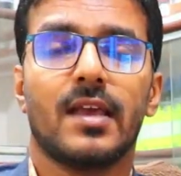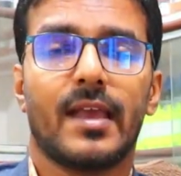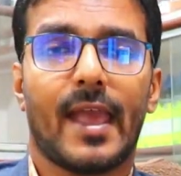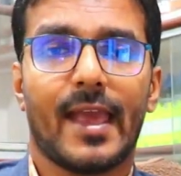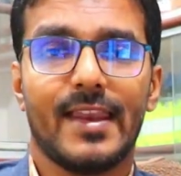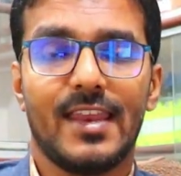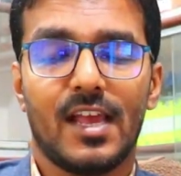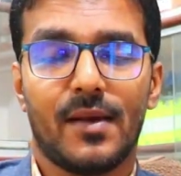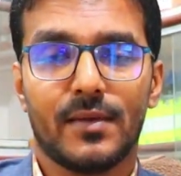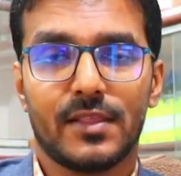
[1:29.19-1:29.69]

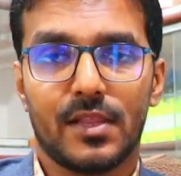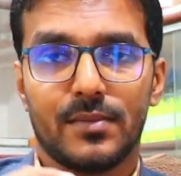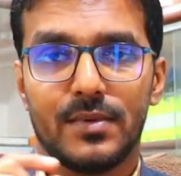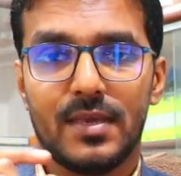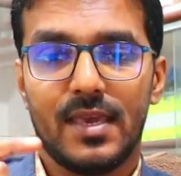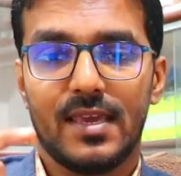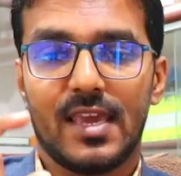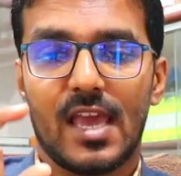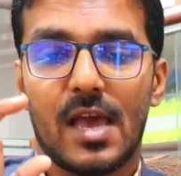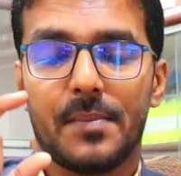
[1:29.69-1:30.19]
कहने का मतलब
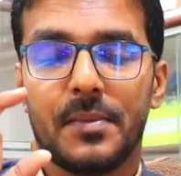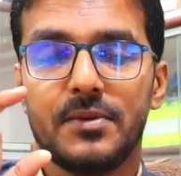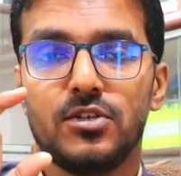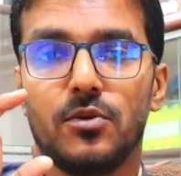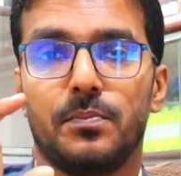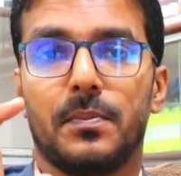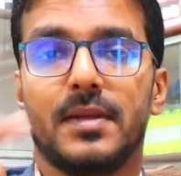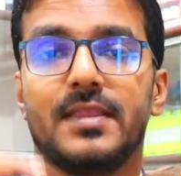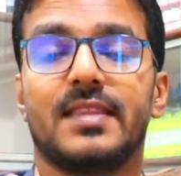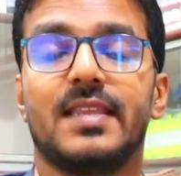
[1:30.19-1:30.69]
ये कि आपकी जो
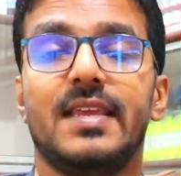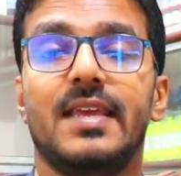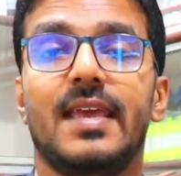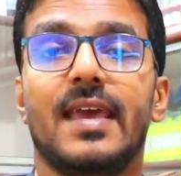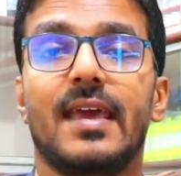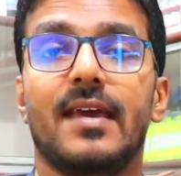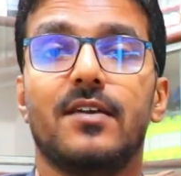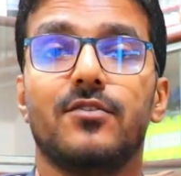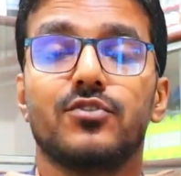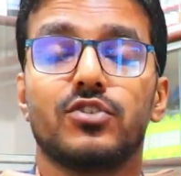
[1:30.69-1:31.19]
पथरी
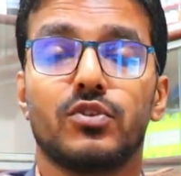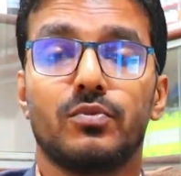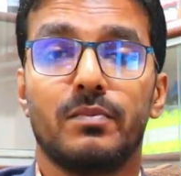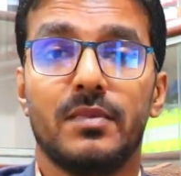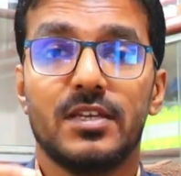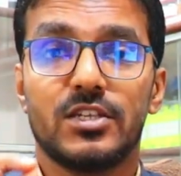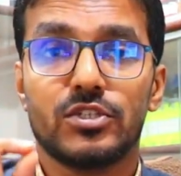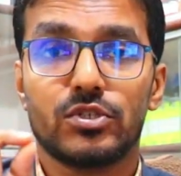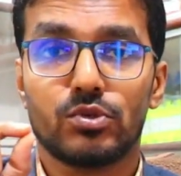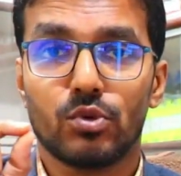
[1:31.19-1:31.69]
है
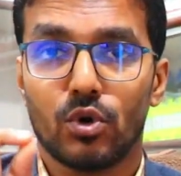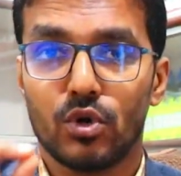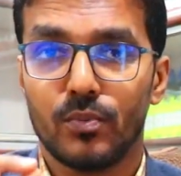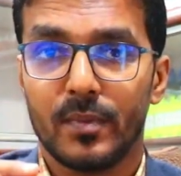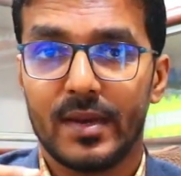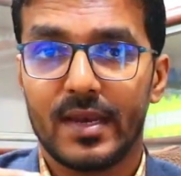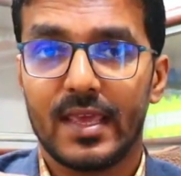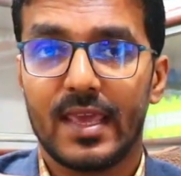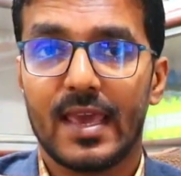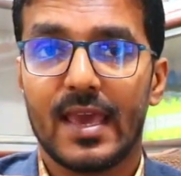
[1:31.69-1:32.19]
उसमें स्टोन
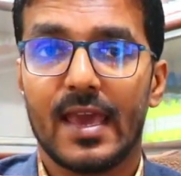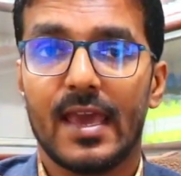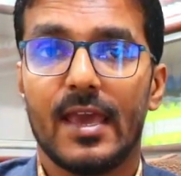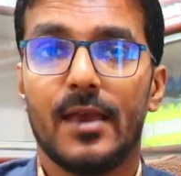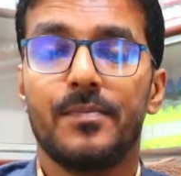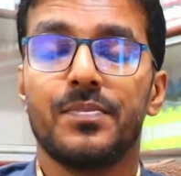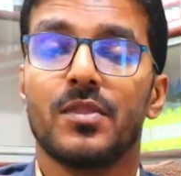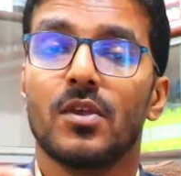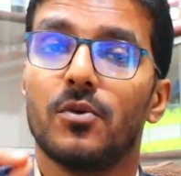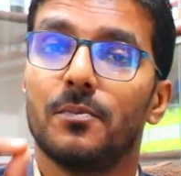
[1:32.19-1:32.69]
बन गया
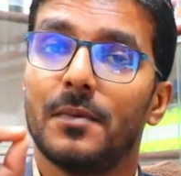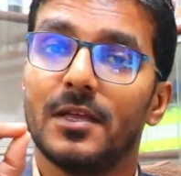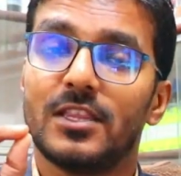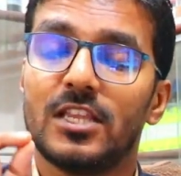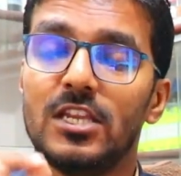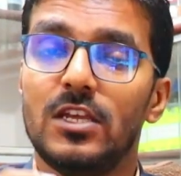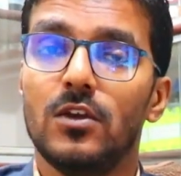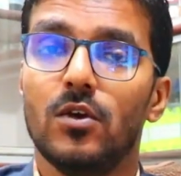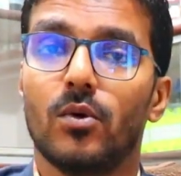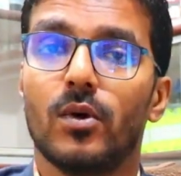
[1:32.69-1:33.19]
है
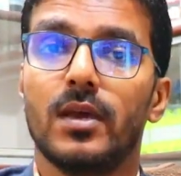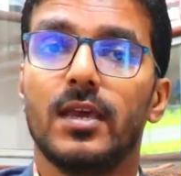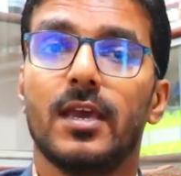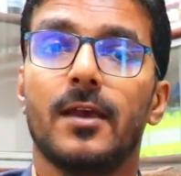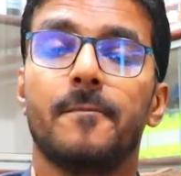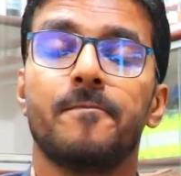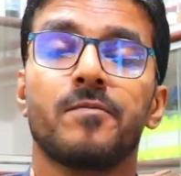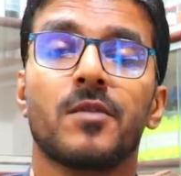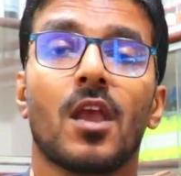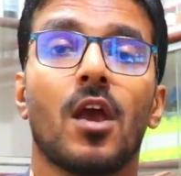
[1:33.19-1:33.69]
पथरी हो गई
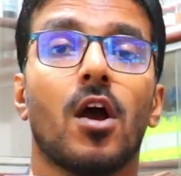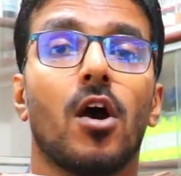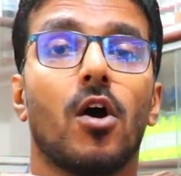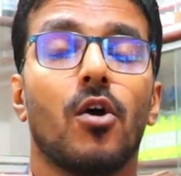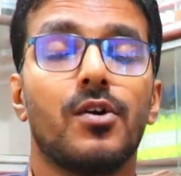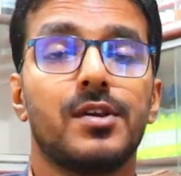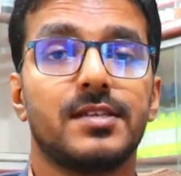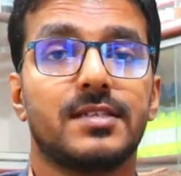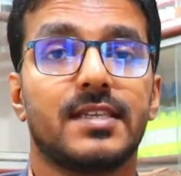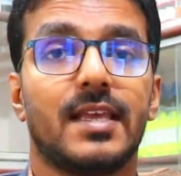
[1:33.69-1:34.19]
है
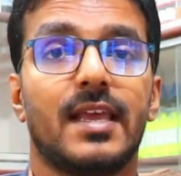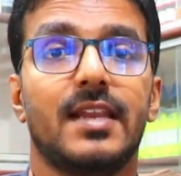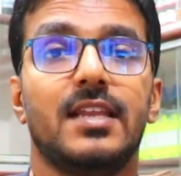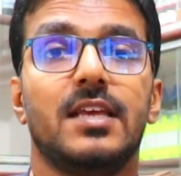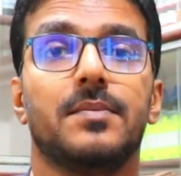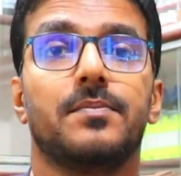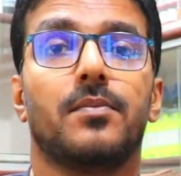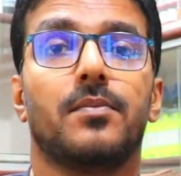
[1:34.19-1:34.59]
और इसके लिए